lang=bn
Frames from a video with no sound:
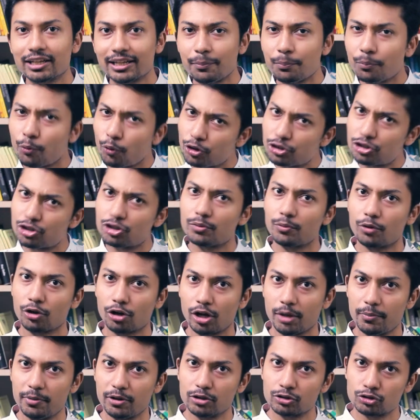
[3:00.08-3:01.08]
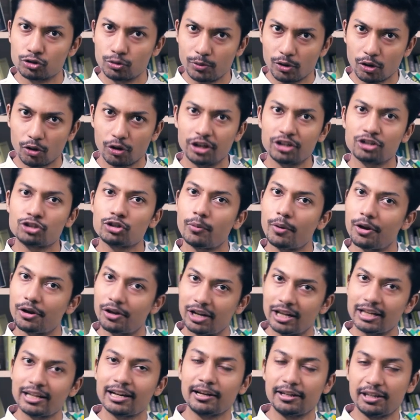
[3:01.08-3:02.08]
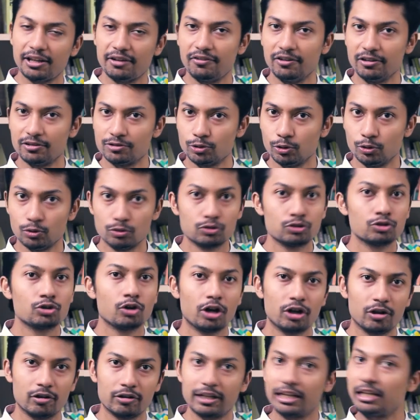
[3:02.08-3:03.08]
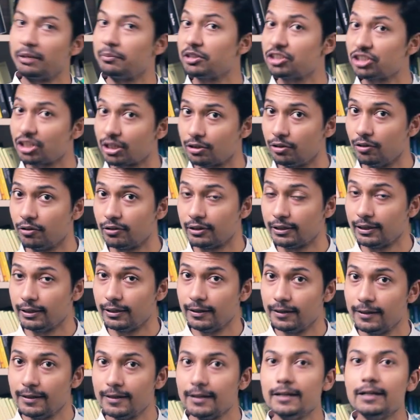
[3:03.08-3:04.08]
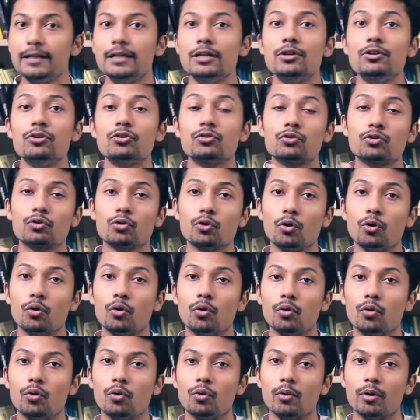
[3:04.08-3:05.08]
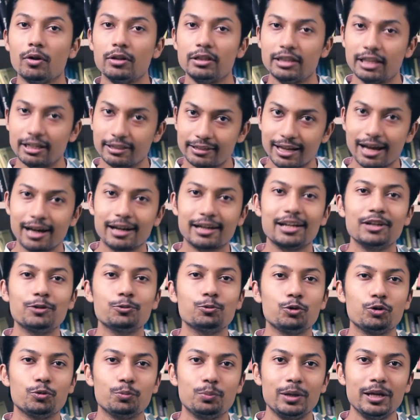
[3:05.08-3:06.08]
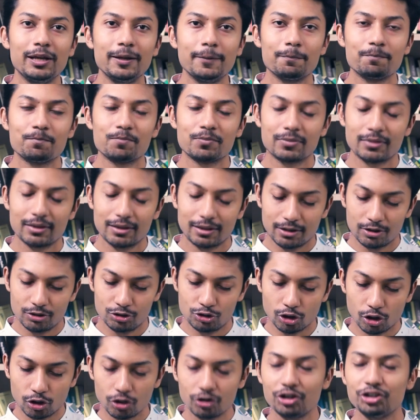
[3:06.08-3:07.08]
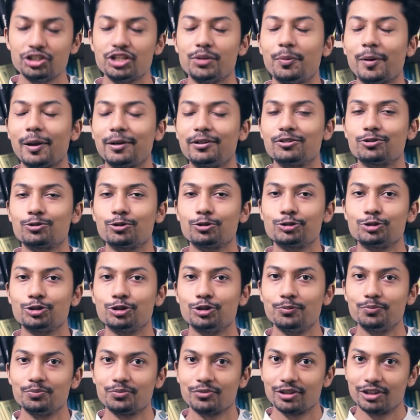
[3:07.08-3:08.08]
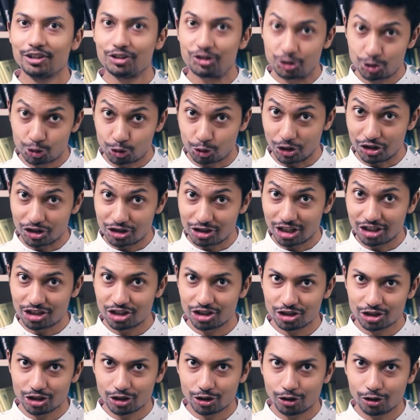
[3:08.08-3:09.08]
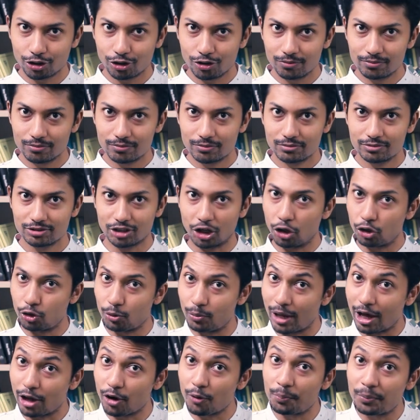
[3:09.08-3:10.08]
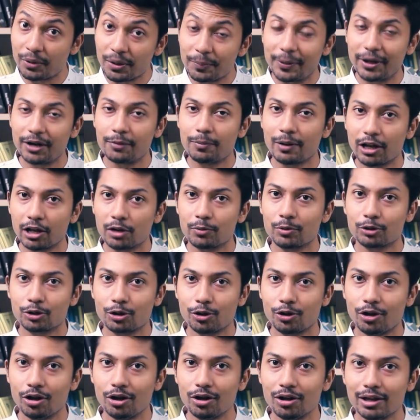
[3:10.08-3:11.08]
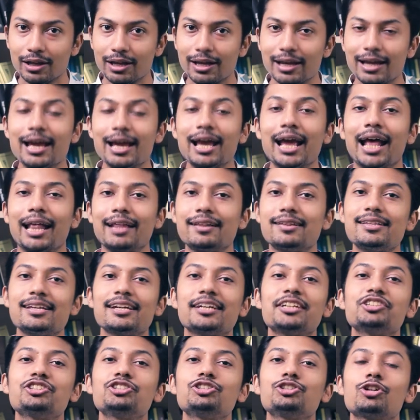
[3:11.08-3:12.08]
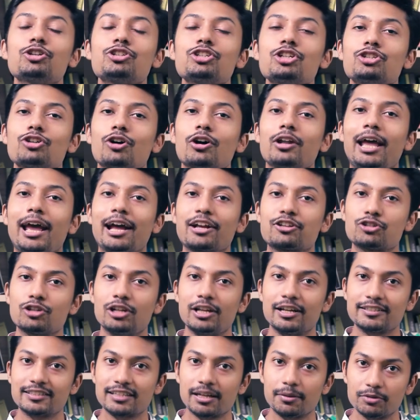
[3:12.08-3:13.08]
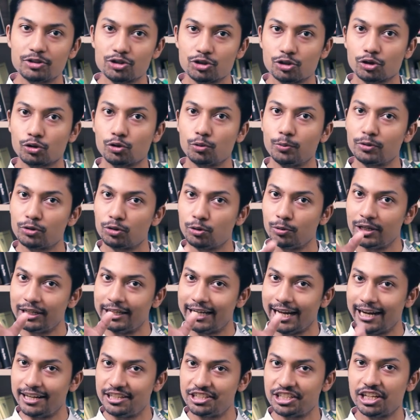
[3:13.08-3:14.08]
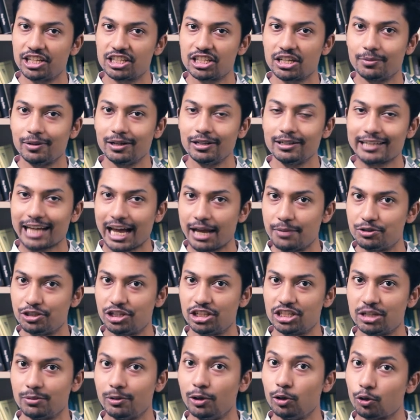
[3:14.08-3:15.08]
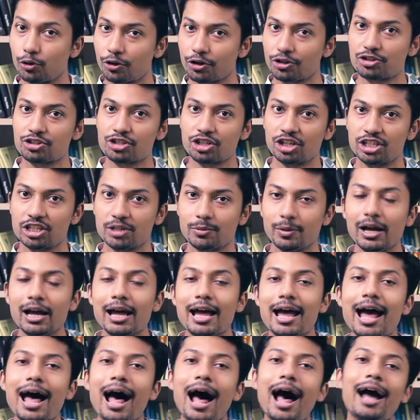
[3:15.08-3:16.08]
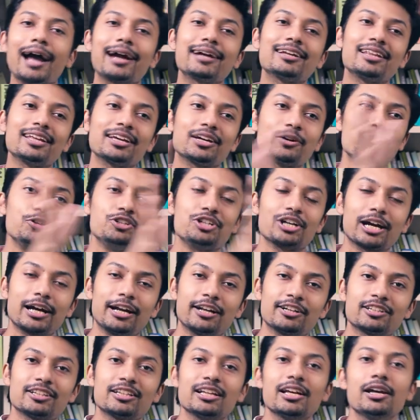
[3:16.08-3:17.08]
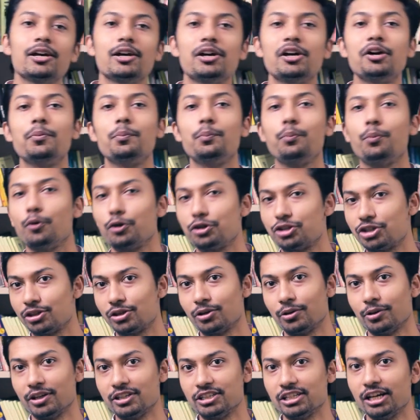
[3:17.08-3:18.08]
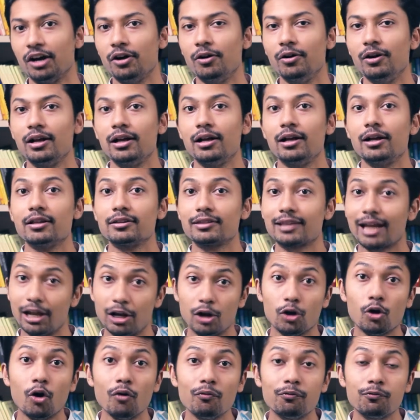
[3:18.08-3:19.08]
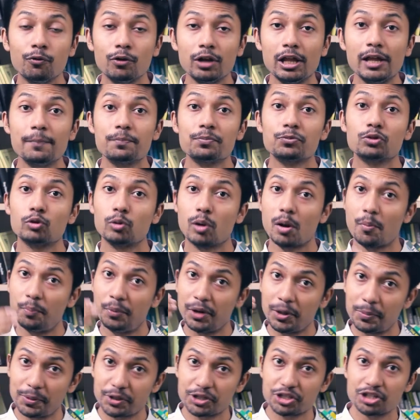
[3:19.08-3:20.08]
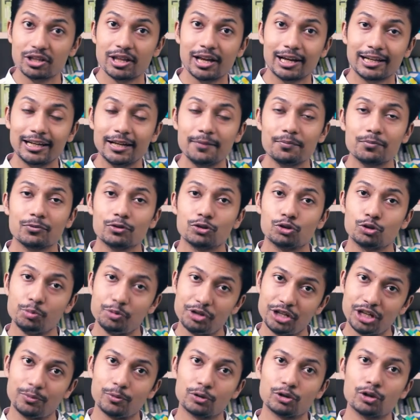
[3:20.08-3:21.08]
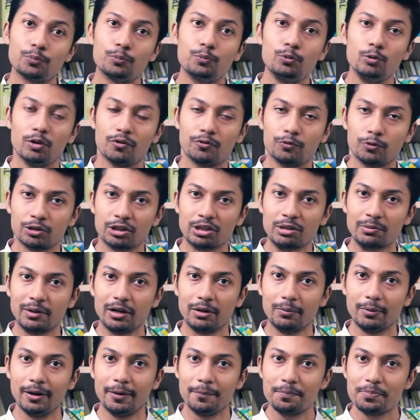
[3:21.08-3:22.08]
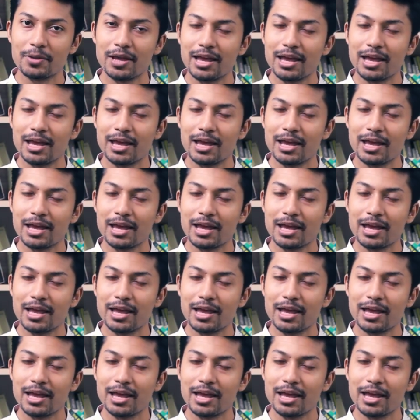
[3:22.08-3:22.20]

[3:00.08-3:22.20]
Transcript: থেকে পরিচিত মনে হয় বিকজ তুমি অনেক সময় এখানে কাটিয়ে ফেলছো ছয় ঘন্টা কিংবা সাত ঘন্টা সো দ্য টার্গেট উড বি যখন নিজে প্র্যাকটিস করছো স্ট্রেস নেওয়ার চেষ্টা করো যেন তুমি আরও প্রিপেয়ার ভালো মতো হও অ্যান্ড সেকেন্ড জিনিস হচ্ছে যখন অ্যাকচুয়ালি এক্সামের জন্য তুমি ডেট জেনে যাবা টাইম জেনে যাবা লোকেশন জেনে যাবা আগে থেকে ওই জায়গাটার সাথে পরিচিত হয়ে যাও তাহলে হোপফুলি তোমার প্রিপারেশন থাকলে তুমি ঠিকমতো পুল অফ করতে পারবা